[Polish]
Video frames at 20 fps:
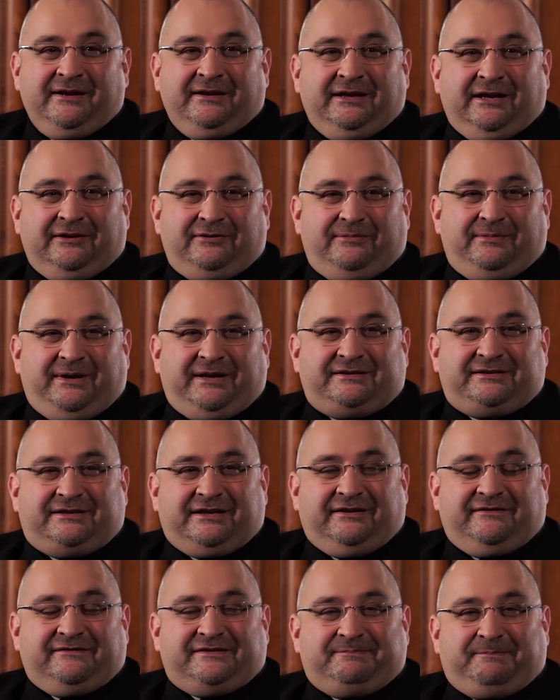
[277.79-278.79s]

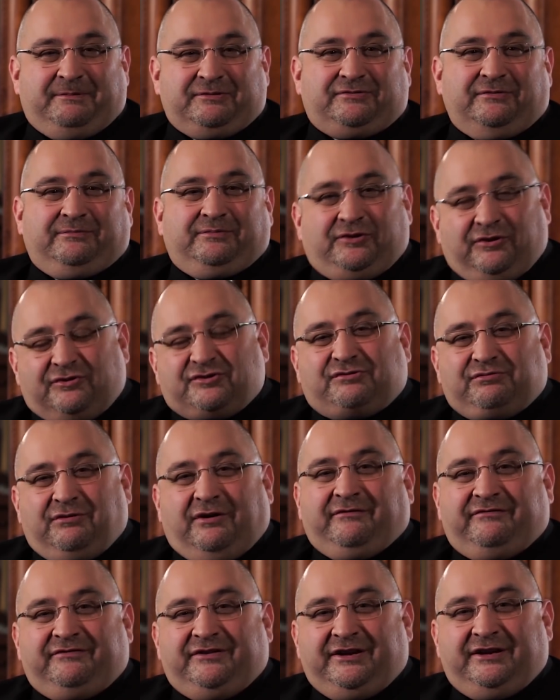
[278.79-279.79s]
Natomiast y, w sposób
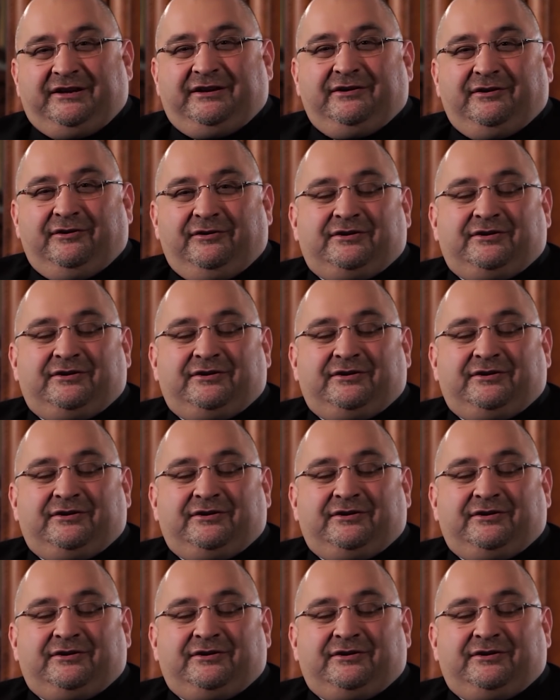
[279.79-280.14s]
dosłowny